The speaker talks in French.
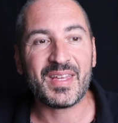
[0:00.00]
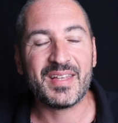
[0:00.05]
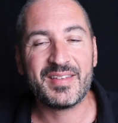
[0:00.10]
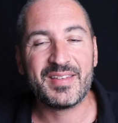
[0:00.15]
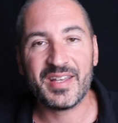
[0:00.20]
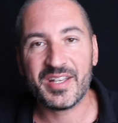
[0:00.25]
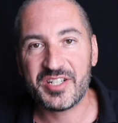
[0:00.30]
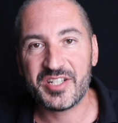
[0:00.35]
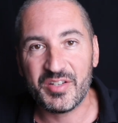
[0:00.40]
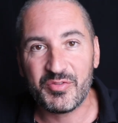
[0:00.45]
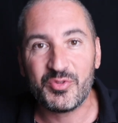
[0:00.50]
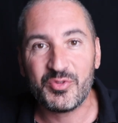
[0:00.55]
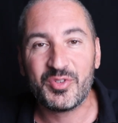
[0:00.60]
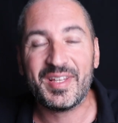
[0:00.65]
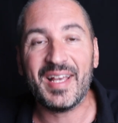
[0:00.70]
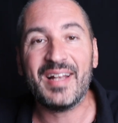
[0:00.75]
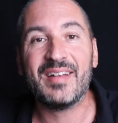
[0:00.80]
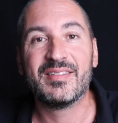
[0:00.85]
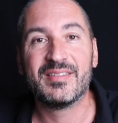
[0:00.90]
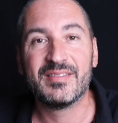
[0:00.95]
Tiens, j'ai vu
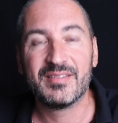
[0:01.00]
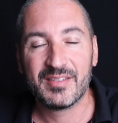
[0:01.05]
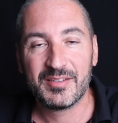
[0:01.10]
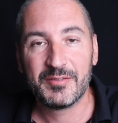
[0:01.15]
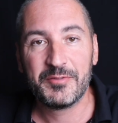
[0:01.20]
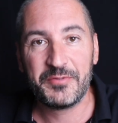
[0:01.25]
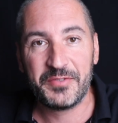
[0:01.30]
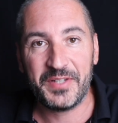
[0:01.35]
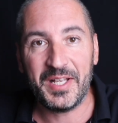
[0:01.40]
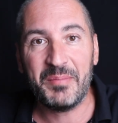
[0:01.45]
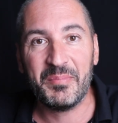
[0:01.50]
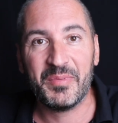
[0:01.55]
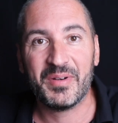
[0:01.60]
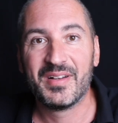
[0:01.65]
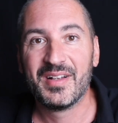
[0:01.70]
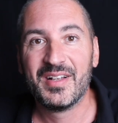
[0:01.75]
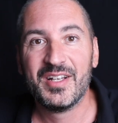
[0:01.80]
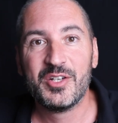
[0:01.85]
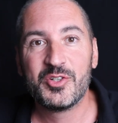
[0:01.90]
tel film,